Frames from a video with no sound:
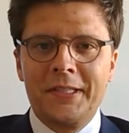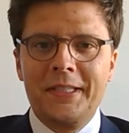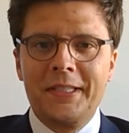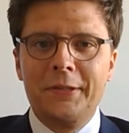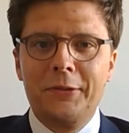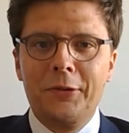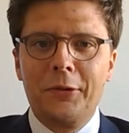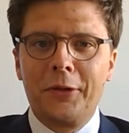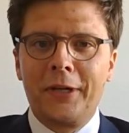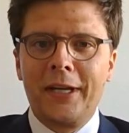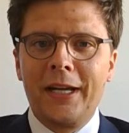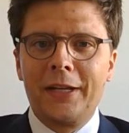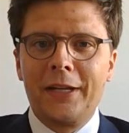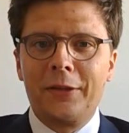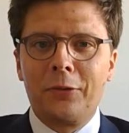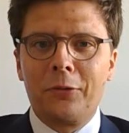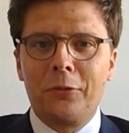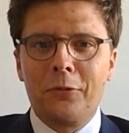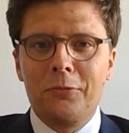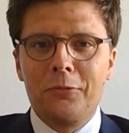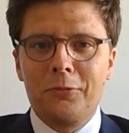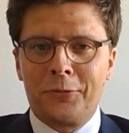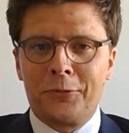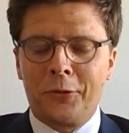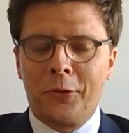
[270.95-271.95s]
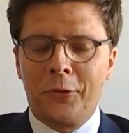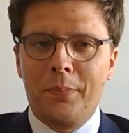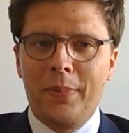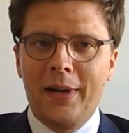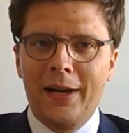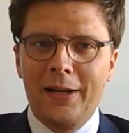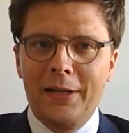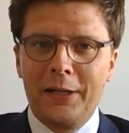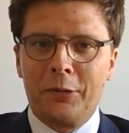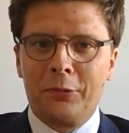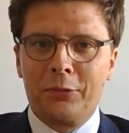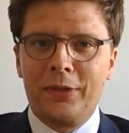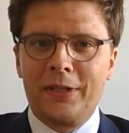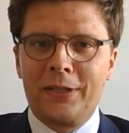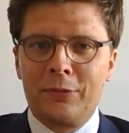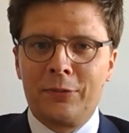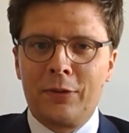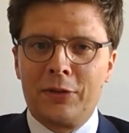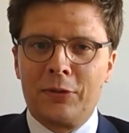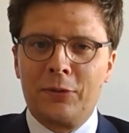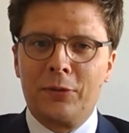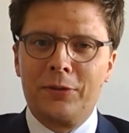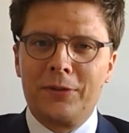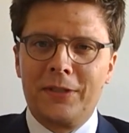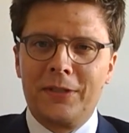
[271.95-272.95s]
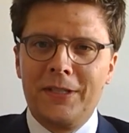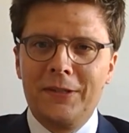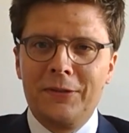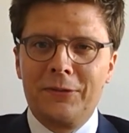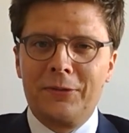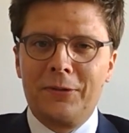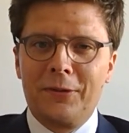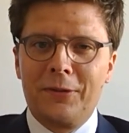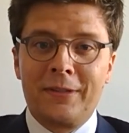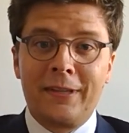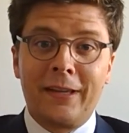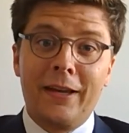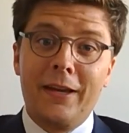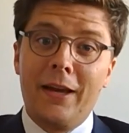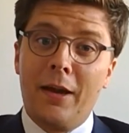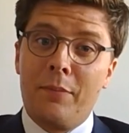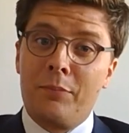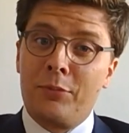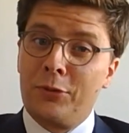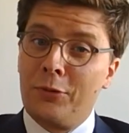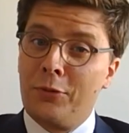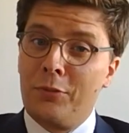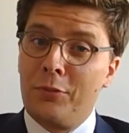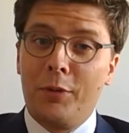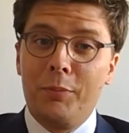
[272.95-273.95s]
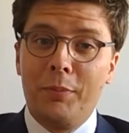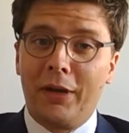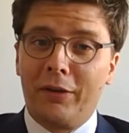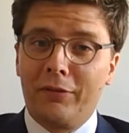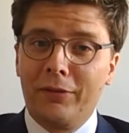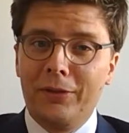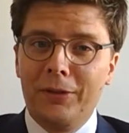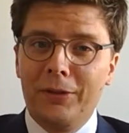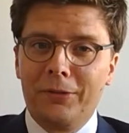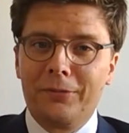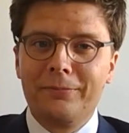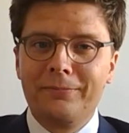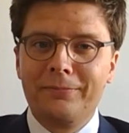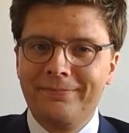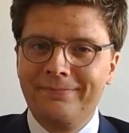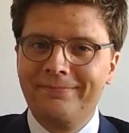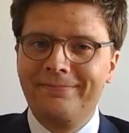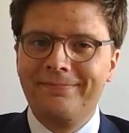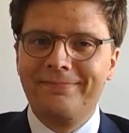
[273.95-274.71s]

Si dans 4 ans, on se reparle et qu'on est 70, ce serait absolument merveilleux.